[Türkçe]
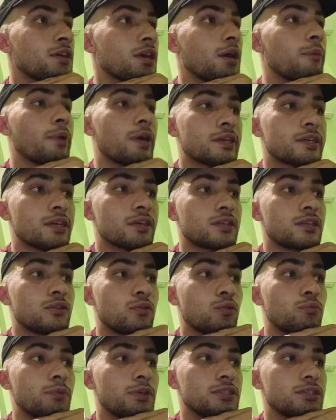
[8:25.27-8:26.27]
Ama erkek de
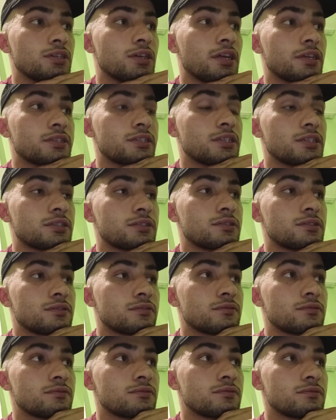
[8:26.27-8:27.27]
olmaz ya. Erkek
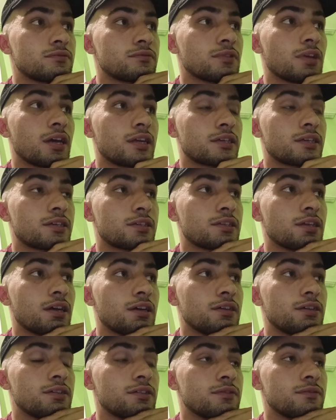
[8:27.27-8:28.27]
erkek
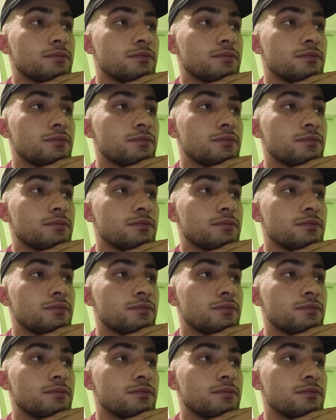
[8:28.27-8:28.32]
daha